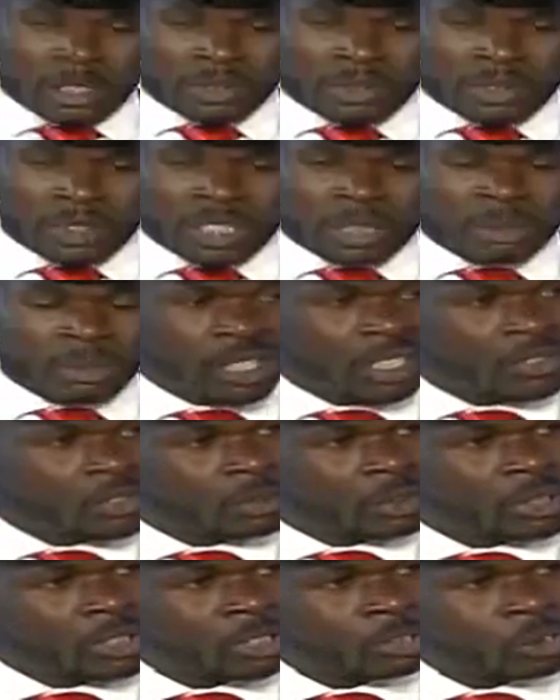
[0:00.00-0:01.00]
في الجمعيه
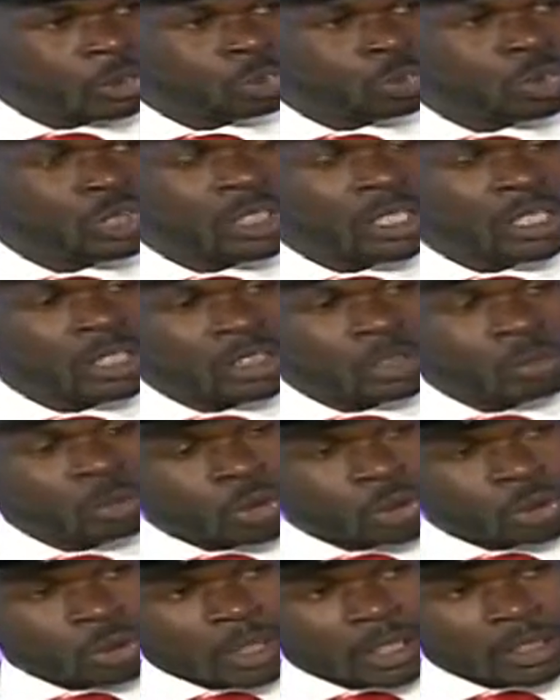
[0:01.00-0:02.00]
في مكتب اسمه اداره
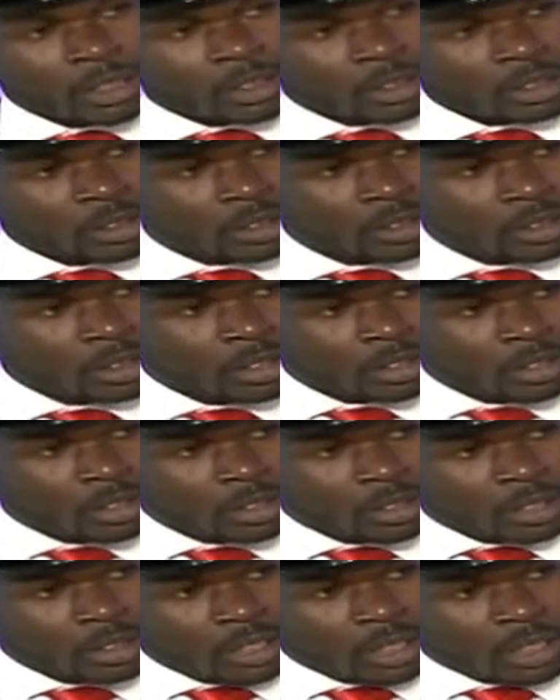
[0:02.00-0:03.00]
المشروعات
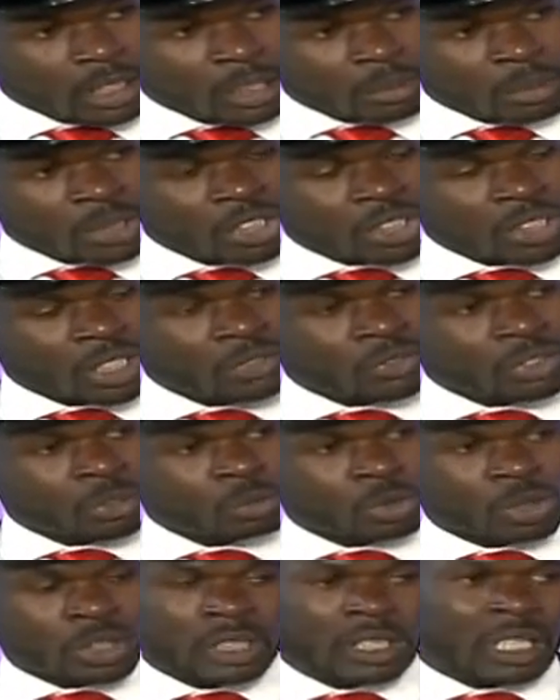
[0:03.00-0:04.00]
آه، باشراف
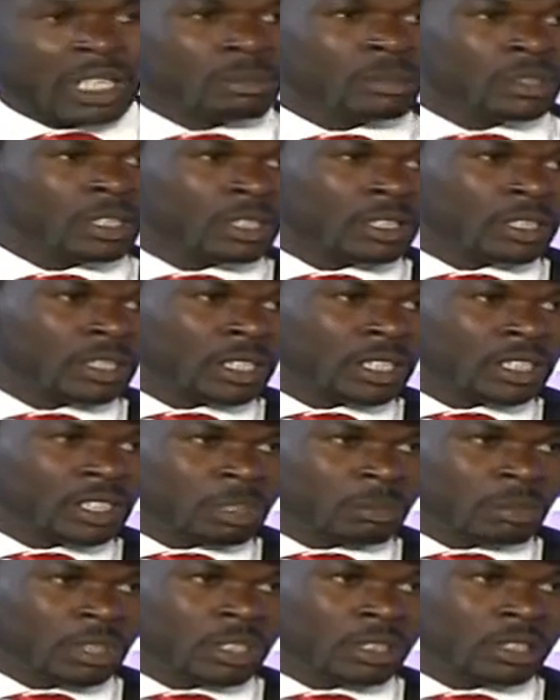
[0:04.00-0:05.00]
المدير العام
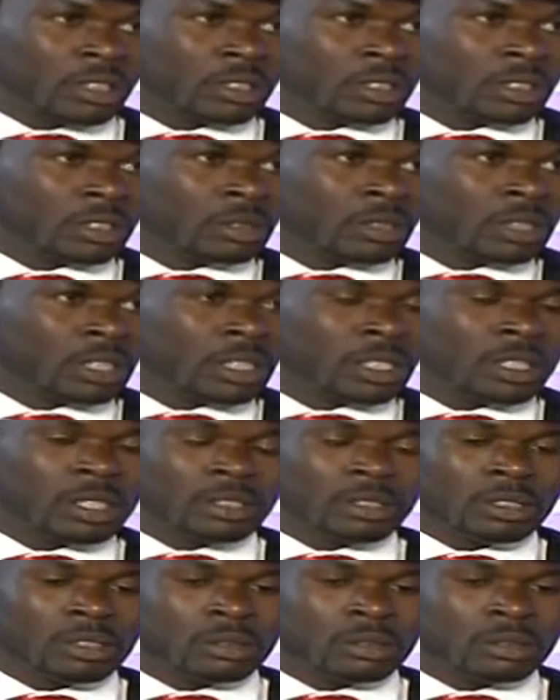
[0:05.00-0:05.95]
للجمعيه المكتب